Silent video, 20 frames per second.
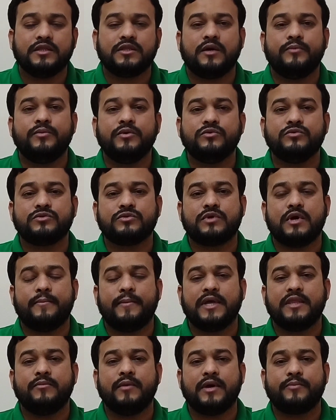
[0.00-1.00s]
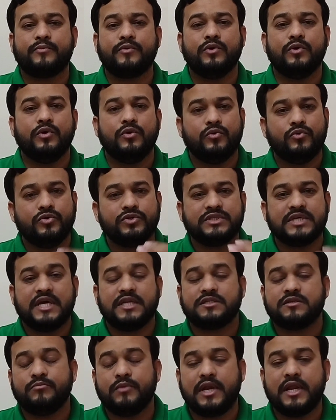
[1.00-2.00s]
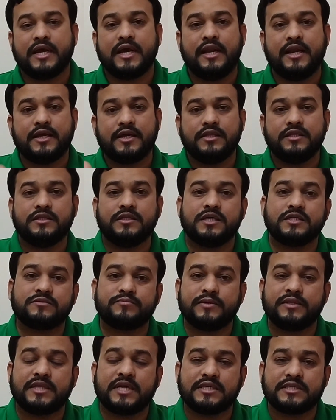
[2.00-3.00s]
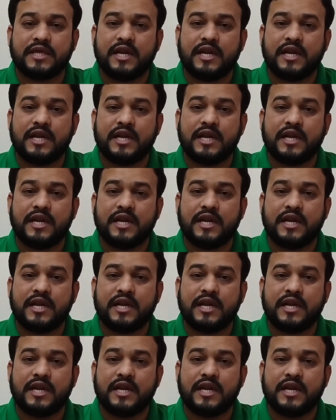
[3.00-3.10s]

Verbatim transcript: तभी उसका बाद आपको वो चांस मिलेगा लेकिन 10-15